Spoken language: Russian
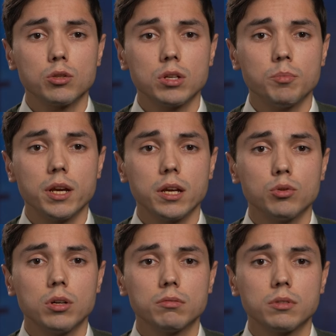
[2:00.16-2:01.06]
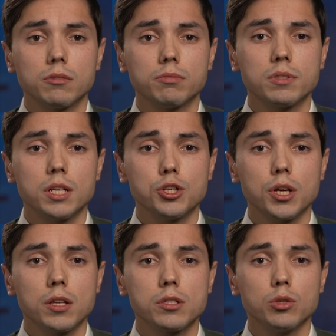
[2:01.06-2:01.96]
который по ряду авторов
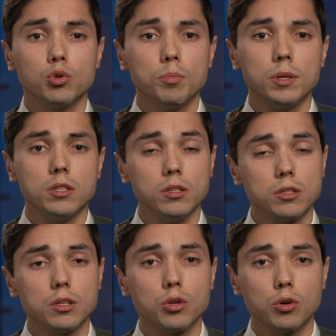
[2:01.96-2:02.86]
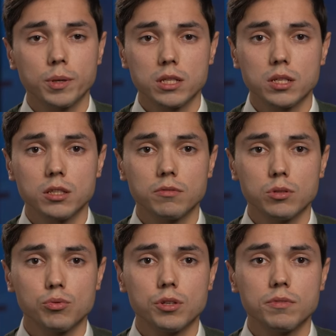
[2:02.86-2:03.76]
встречается до 53% в
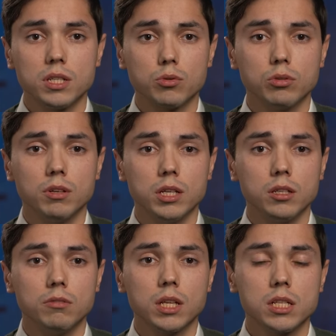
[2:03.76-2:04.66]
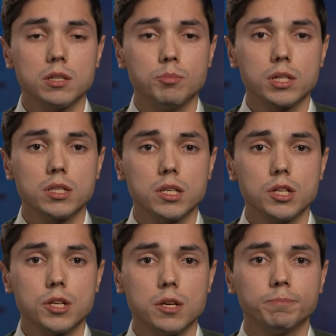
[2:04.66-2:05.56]
случае всех удвоений двенадцатиперстной
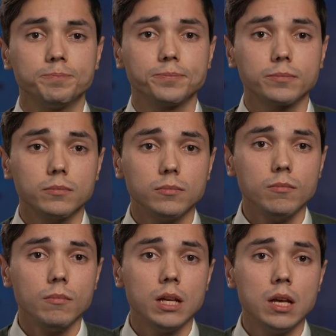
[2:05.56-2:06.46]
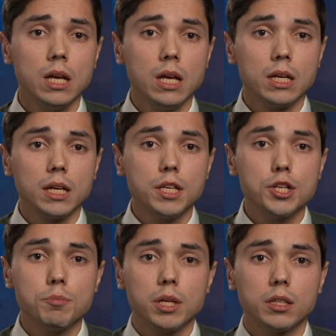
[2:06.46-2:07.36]
кишки.
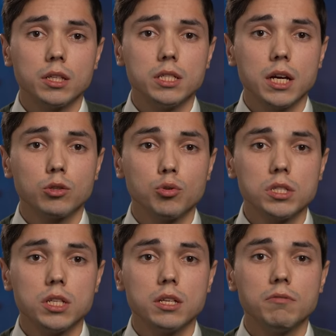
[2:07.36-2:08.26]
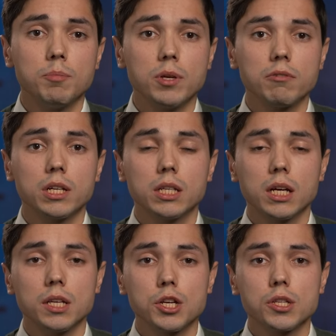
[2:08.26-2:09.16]
Какие же методы диагностики? Во-первых, это,
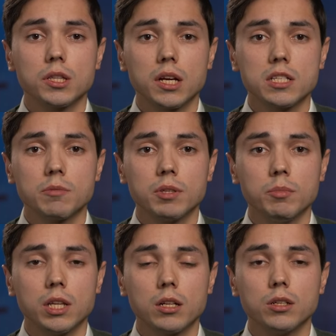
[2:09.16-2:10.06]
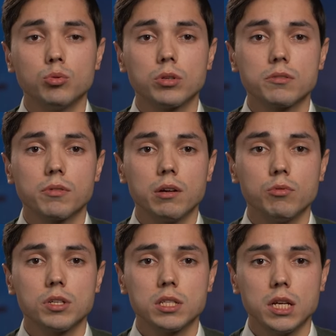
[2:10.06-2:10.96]
конечно, трансабдоминальное
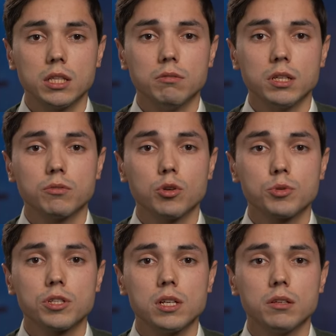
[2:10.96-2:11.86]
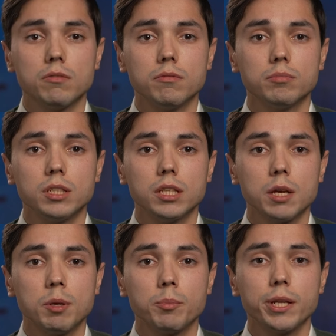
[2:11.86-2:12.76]
ультразвуковое исследование, в том числе э, на
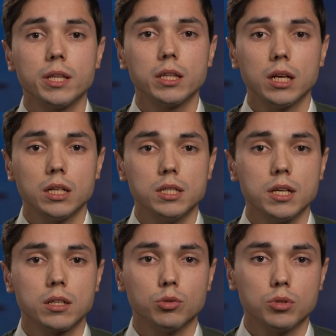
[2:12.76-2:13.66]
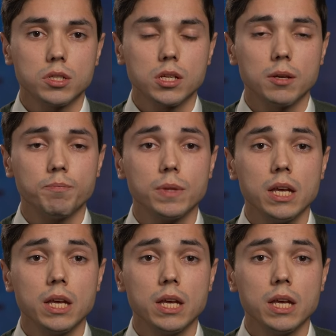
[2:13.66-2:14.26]
этапе перинатальной диагностики.